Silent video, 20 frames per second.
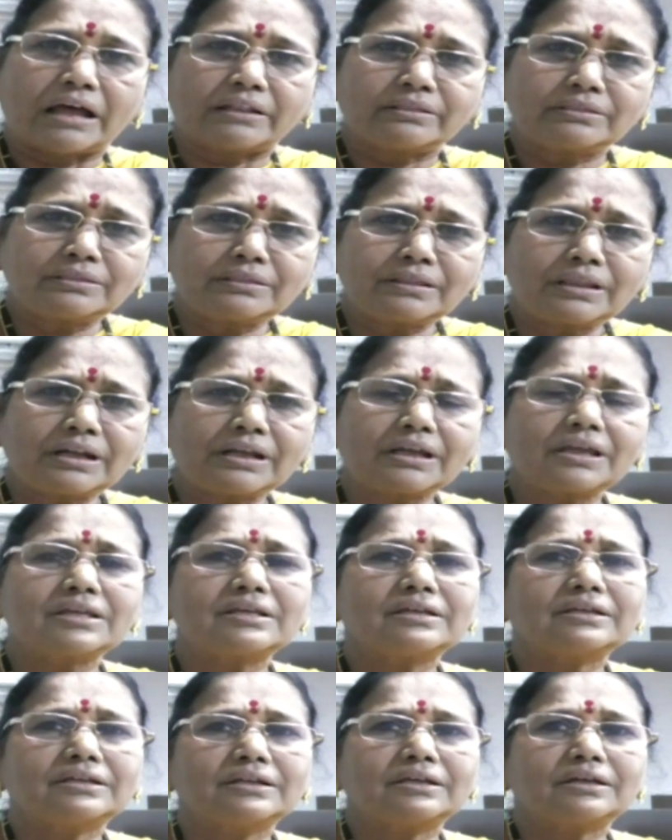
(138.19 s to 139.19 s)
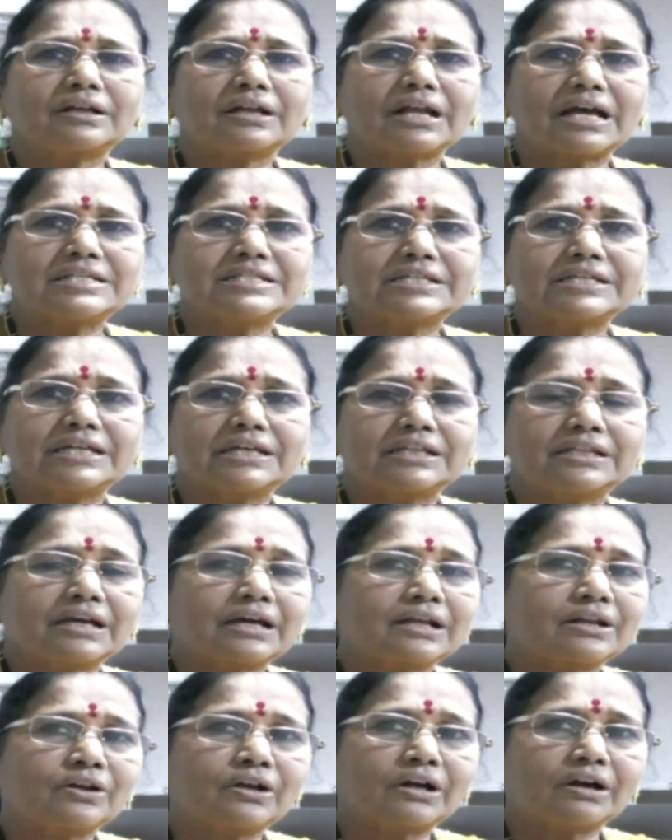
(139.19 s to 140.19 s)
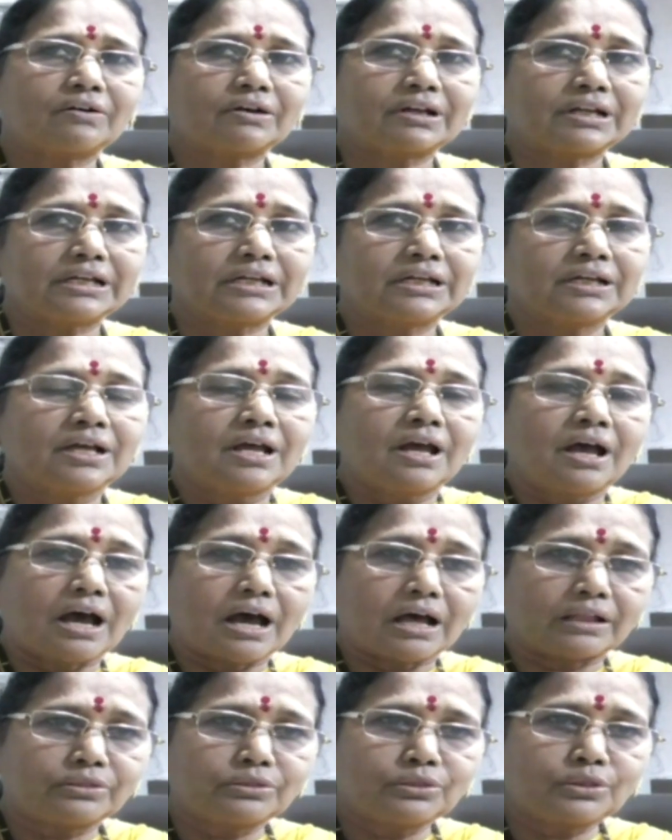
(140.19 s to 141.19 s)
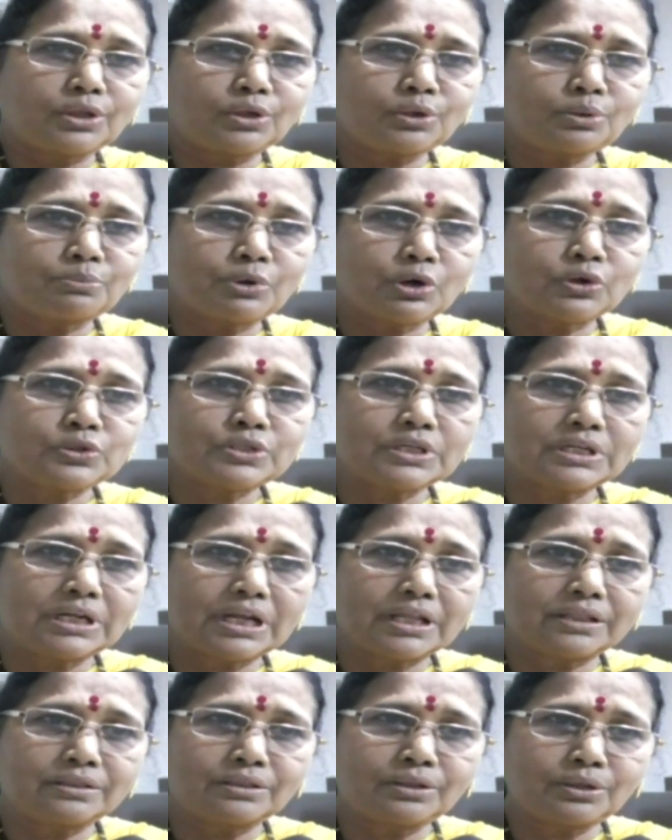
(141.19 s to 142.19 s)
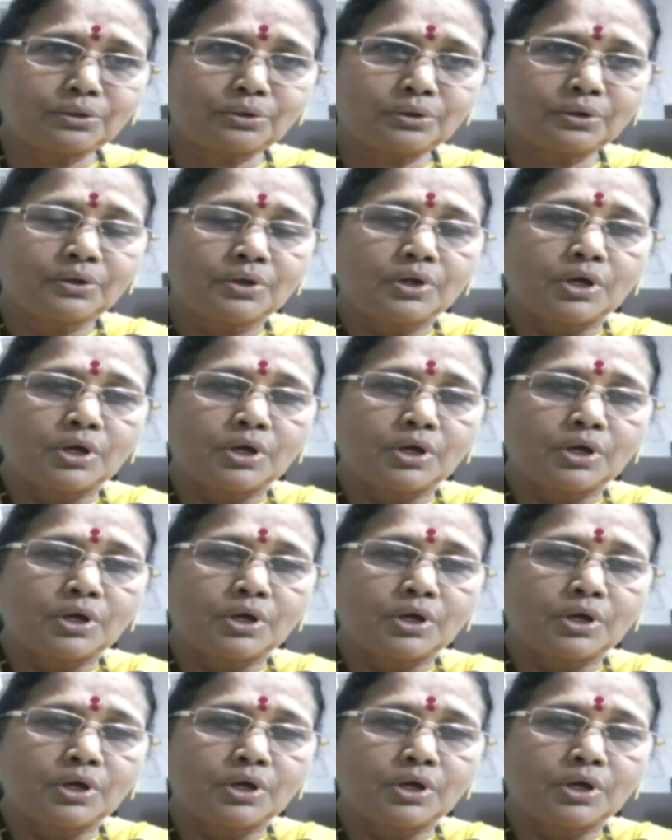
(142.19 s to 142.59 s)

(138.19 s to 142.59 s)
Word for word: అందరికీ రాజకీయ అధికారం కావాలి అందరూ బహుజనులందరూ